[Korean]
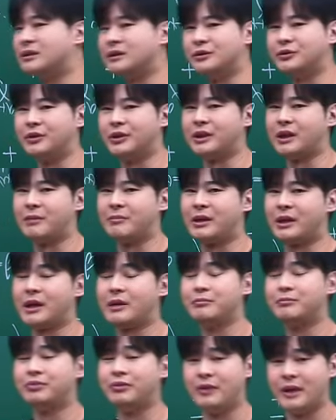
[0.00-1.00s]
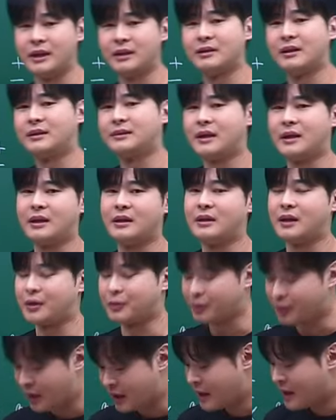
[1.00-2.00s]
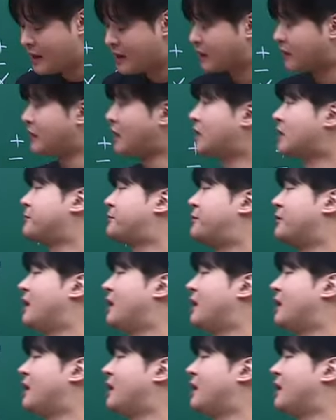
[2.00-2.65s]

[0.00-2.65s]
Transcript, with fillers: 있을 수 있단 말이야. 블랭크가 생긴다고. 근데 그